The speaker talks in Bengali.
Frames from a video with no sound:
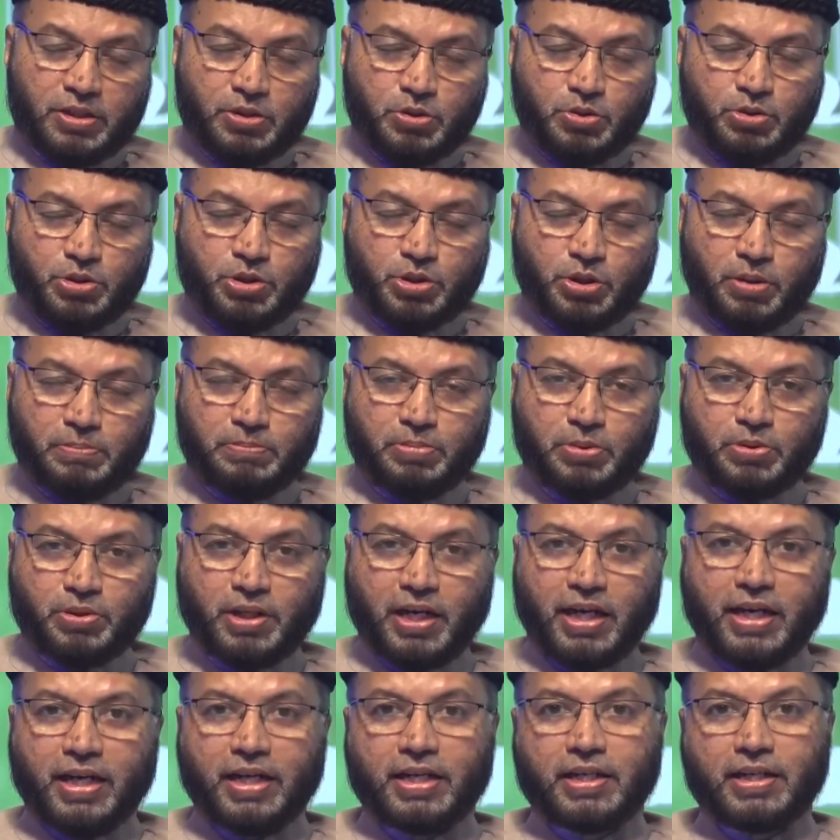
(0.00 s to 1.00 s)
দুই
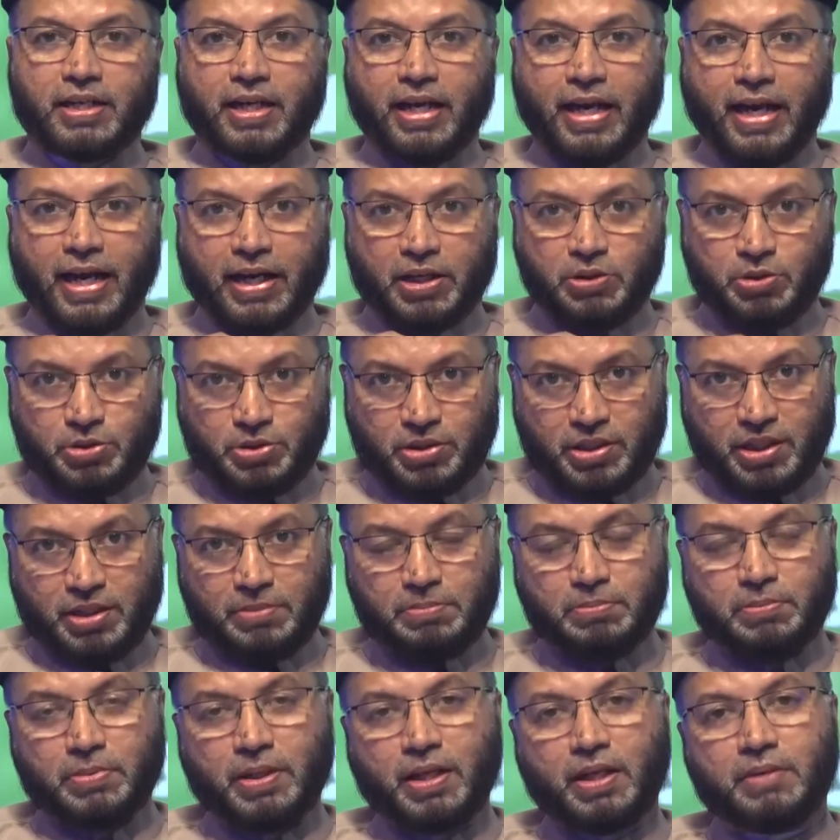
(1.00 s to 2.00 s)
সম্প্রদায়ের একত্রে
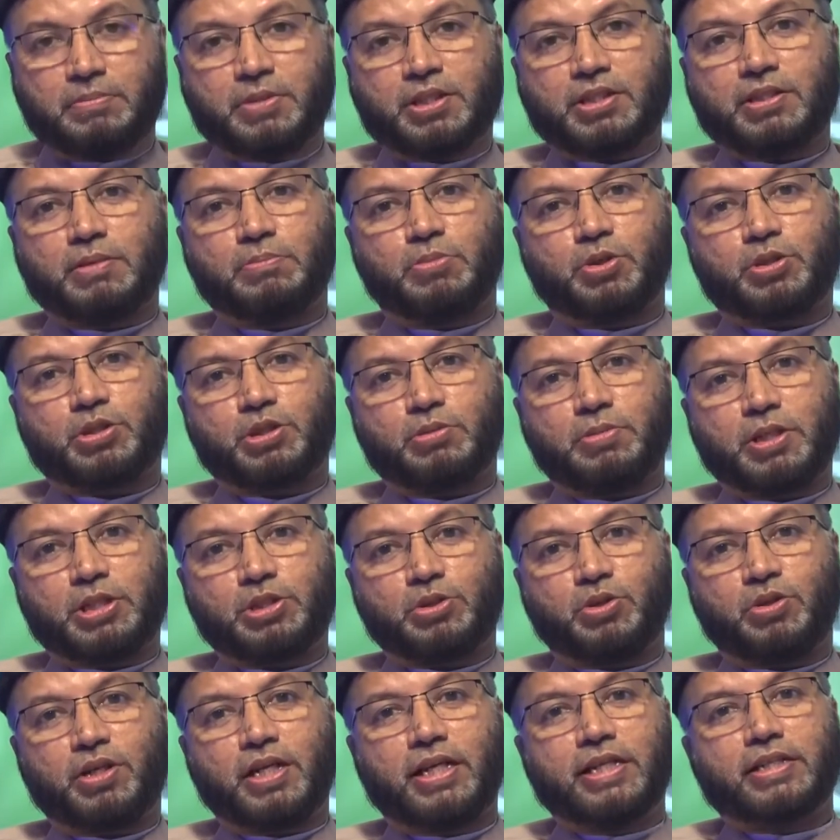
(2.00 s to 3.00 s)
মিলেমিশে বসবাস
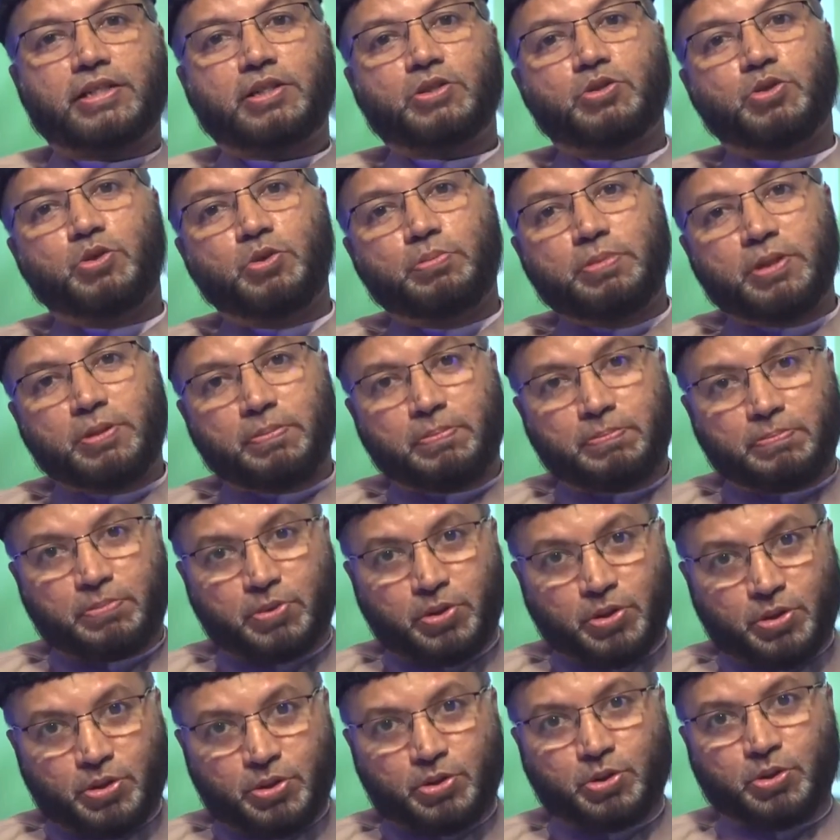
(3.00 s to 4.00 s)
করা এটা খুবই
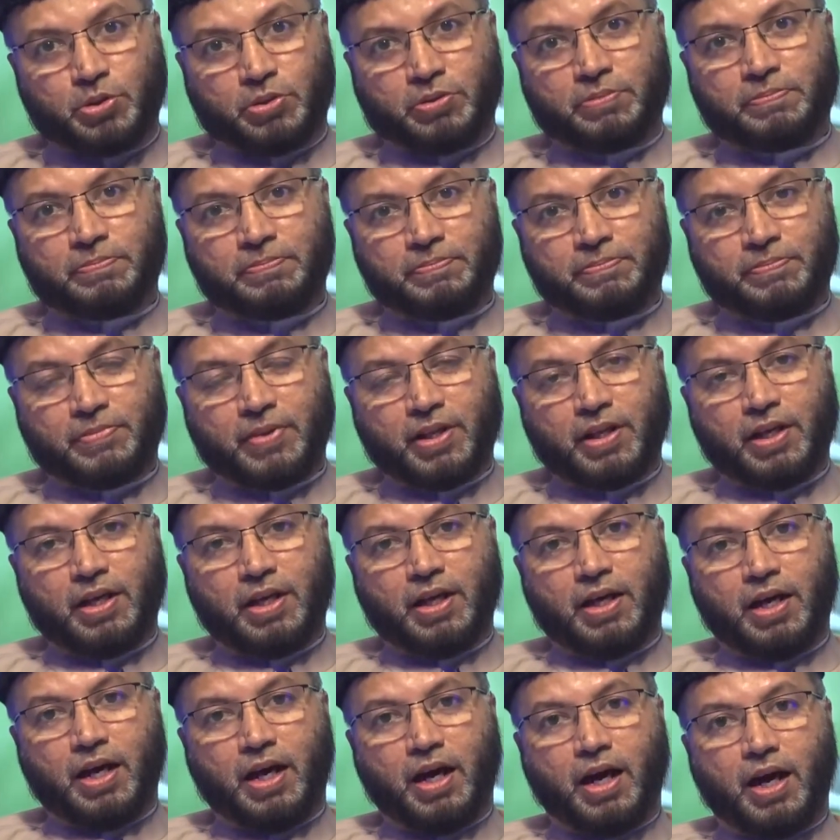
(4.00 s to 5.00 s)
প্রয়োজন
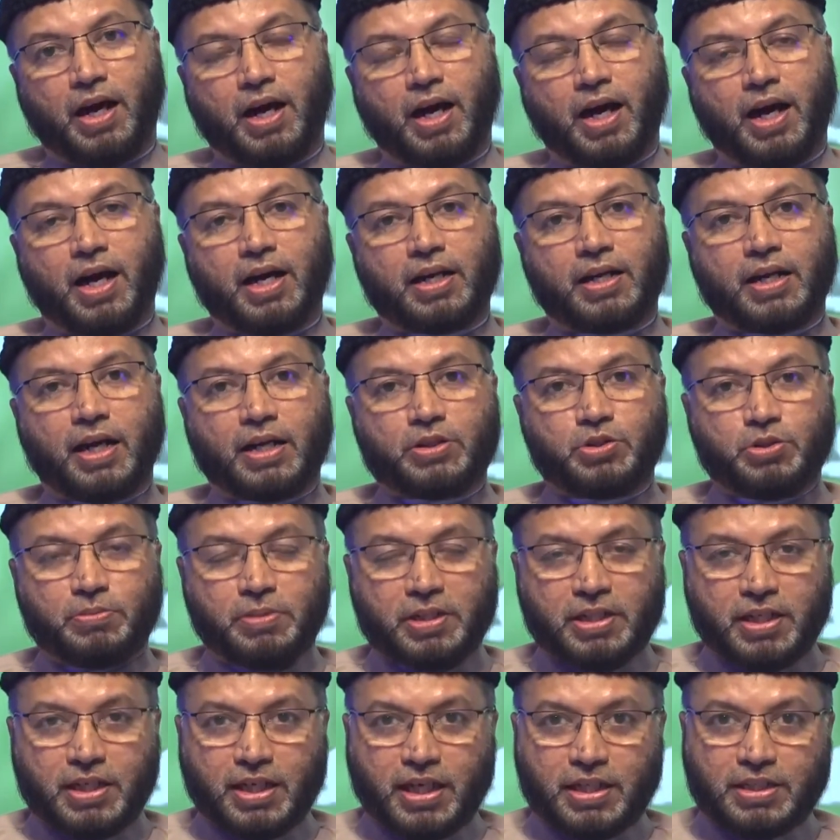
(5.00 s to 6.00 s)
আর
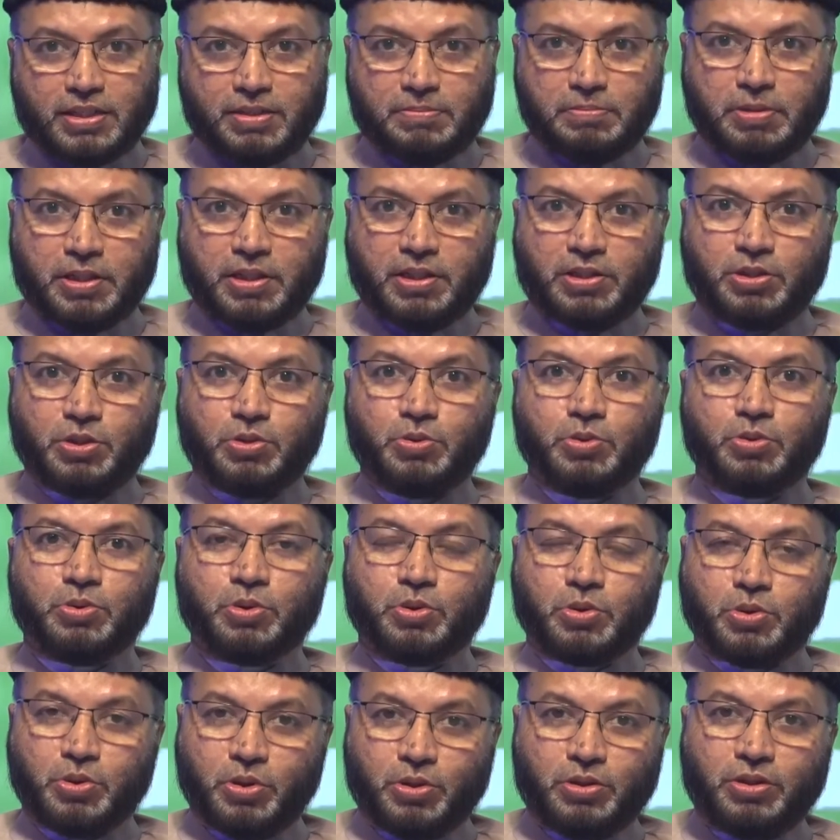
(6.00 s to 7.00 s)
তোমাদের কাছে বিনীত
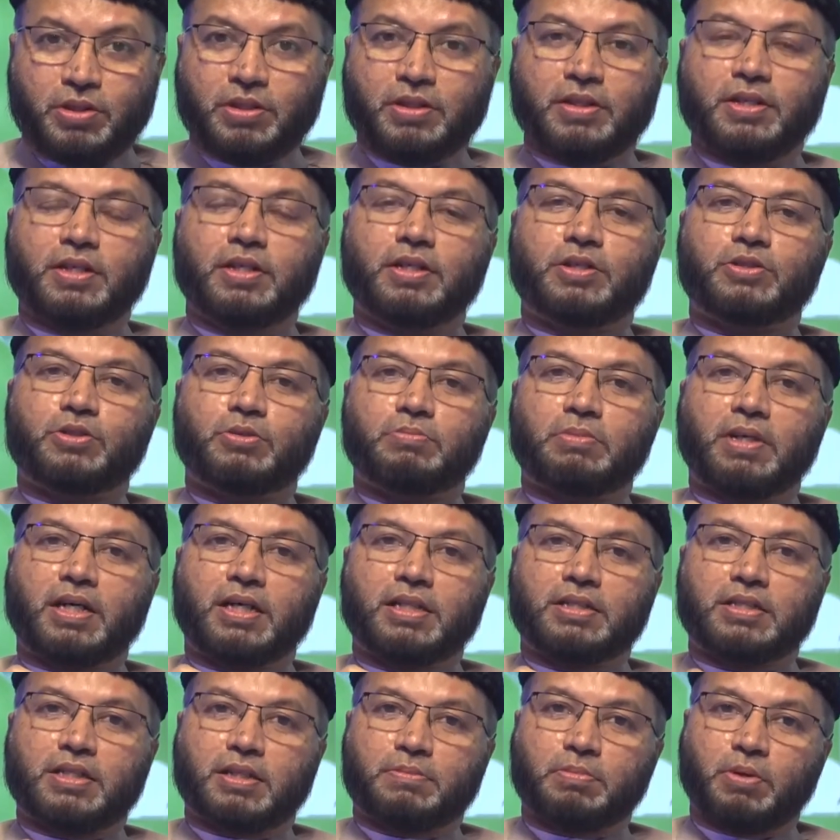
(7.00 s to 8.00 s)
অনুরোধ তোমরা
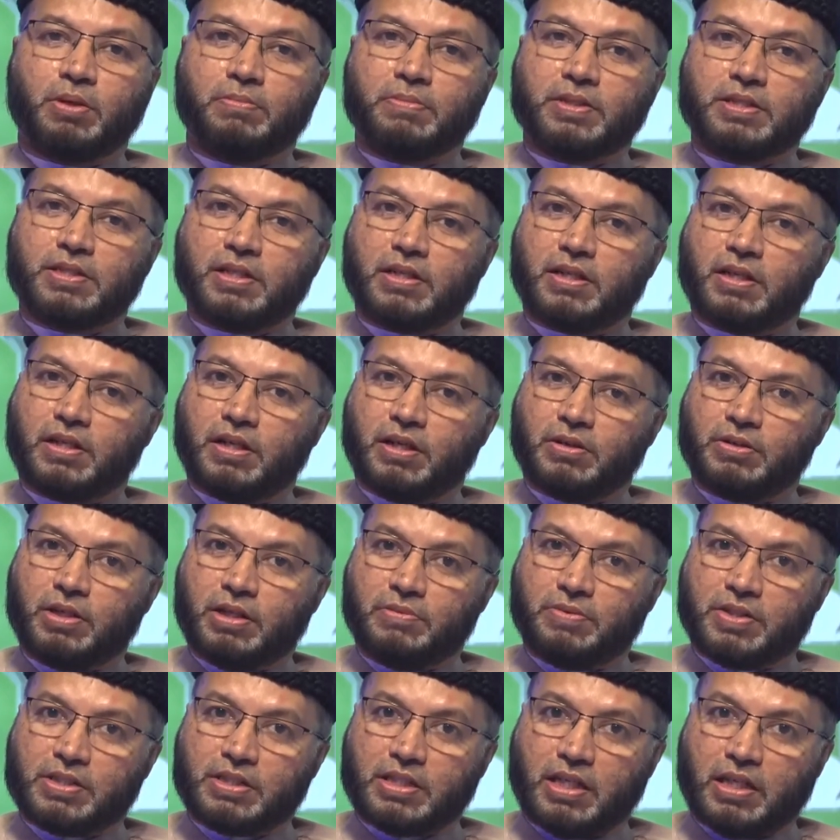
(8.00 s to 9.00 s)
হজরত মোহাম্মদ সাল্লাহ
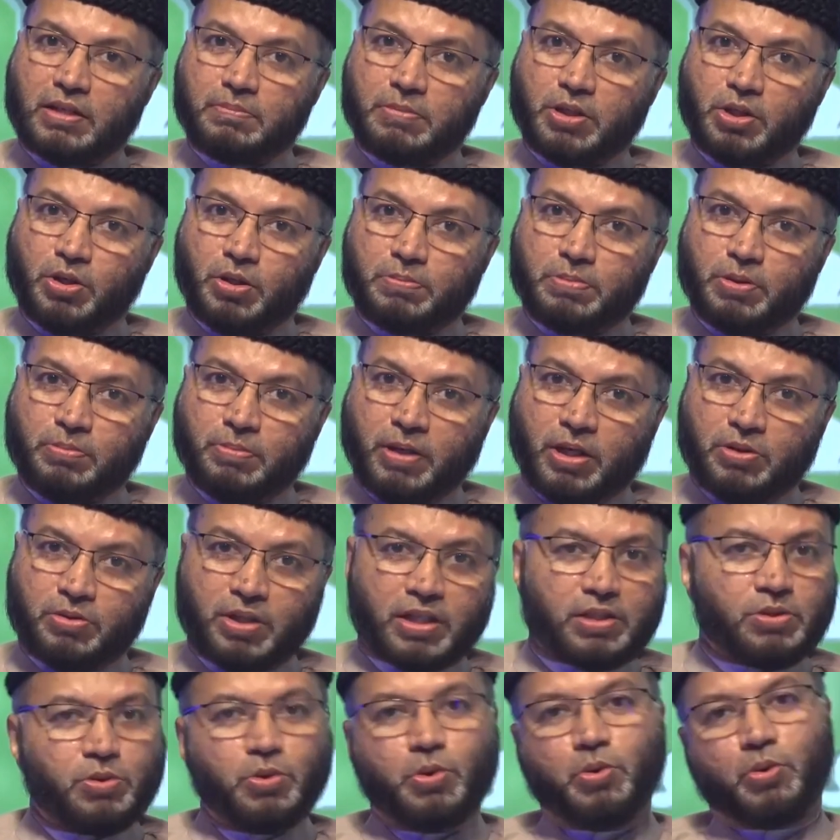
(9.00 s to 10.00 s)
আলিবাসাল্লামের
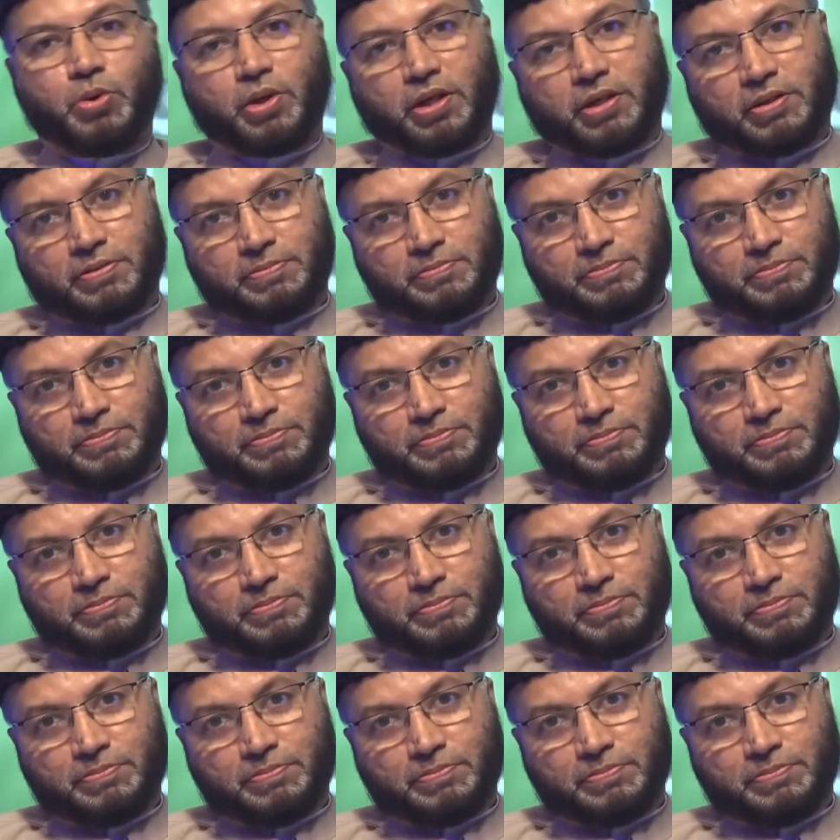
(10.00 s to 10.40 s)
অবমাননা করো না